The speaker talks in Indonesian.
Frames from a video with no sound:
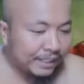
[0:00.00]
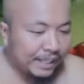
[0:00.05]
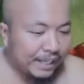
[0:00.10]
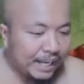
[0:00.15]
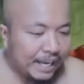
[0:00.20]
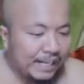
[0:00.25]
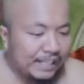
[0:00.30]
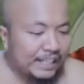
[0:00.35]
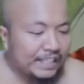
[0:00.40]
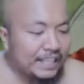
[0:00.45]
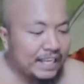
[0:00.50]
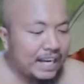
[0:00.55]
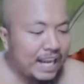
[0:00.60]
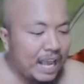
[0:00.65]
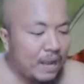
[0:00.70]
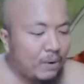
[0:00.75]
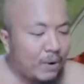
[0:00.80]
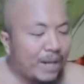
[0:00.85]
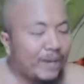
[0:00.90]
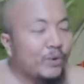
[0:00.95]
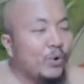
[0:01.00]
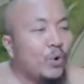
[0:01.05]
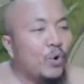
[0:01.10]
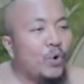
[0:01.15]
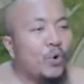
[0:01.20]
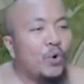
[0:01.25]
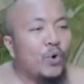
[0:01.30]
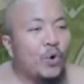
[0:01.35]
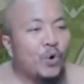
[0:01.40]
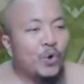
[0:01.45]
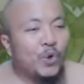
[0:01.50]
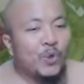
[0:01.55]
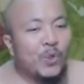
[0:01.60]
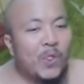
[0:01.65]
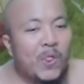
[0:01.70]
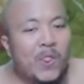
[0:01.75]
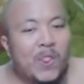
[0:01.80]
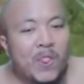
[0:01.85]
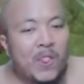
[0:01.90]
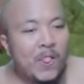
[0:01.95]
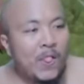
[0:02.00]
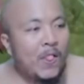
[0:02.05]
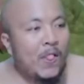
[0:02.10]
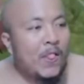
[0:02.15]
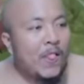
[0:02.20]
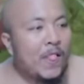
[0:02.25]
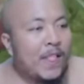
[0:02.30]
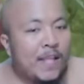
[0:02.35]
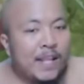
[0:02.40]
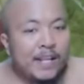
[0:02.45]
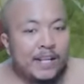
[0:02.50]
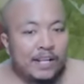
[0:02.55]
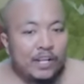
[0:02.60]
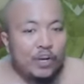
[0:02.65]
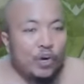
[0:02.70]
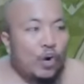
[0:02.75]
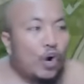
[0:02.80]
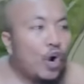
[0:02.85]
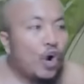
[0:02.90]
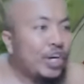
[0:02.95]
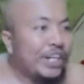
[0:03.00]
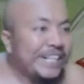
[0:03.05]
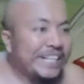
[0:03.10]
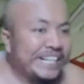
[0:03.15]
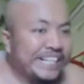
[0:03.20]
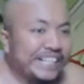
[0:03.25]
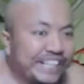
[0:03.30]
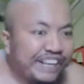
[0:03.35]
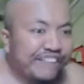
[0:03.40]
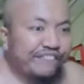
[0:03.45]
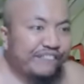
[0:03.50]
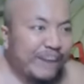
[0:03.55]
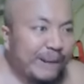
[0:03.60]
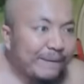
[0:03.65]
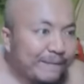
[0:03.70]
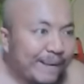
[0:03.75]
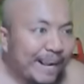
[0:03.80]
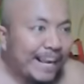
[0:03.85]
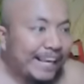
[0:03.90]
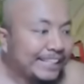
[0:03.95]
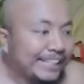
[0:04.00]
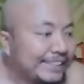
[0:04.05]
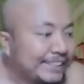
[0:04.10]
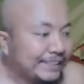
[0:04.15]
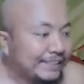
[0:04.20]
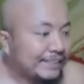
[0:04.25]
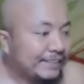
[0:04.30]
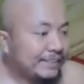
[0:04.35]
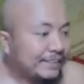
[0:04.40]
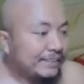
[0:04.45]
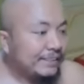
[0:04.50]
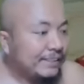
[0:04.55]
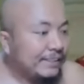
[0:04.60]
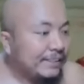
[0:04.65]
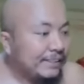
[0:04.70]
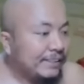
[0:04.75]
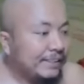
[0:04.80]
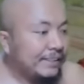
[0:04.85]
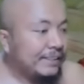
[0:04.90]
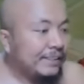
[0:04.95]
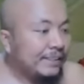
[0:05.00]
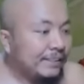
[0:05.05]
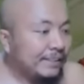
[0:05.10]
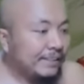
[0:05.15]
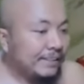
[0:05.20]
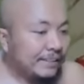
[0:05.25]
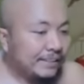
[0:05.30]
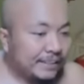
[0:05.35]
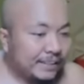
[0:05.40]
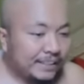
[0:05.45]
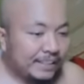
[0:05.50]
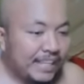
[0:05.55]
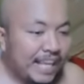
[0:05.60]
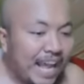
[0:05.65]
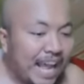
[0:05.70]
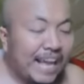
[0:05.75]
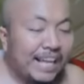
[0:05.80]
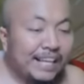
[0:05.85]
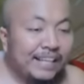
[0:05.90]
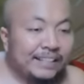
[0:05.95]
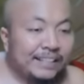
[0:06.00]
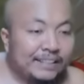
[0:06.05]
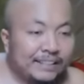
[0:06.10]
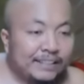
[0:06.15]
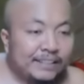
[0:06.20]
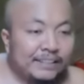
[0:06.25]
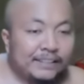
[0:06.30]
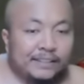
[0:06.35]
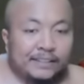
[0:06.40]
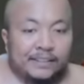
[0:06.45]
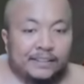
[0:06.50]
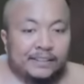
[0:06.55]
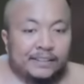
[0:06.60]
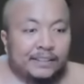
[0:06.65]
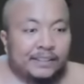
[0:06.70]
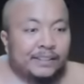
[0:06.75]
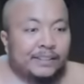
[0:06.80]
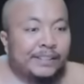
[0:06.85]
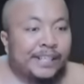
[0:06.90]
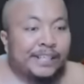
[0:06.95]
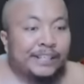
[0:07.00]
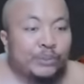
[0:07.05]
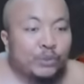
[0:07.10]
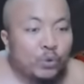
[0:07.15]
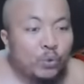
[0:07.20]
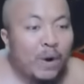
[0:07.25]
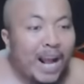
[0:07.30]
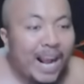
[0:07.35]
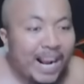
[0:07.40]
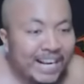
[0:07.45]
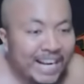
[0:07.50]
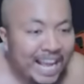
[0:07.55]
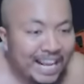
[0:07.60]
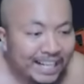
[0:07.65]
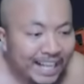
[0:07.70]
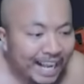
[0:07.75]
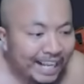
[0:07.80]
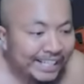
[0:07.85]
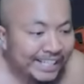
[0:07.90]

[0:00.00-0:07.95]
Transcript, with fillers: Ada jalawan uh, All in geek fam guys Ya Ketua naga